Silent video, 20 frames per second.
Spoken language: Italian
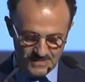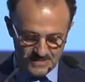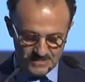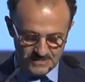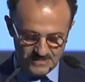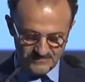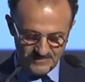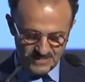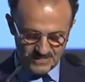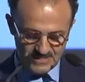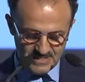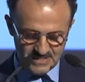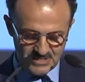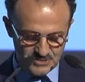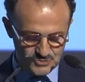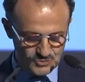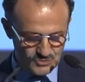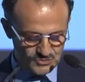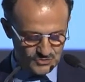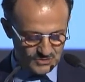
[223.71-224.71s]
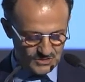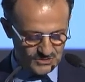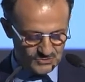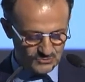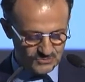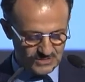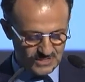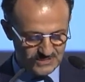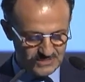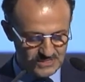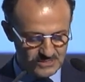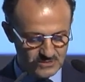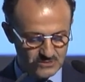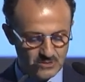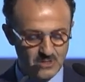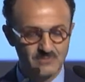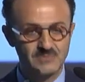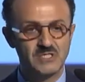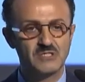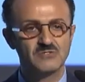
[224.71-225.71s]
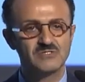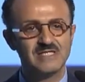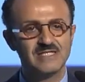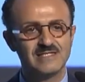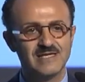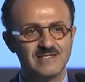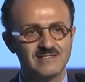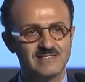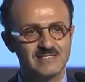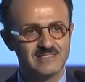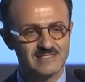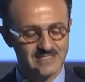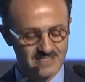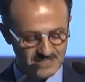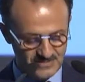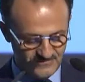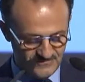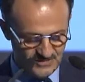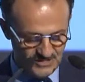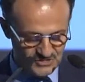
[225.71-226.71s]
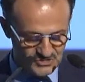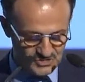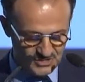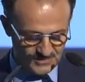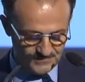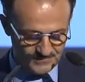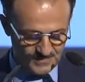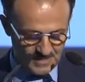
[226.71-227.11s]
di vedere il giusto risultato economico di tanti sacrifici.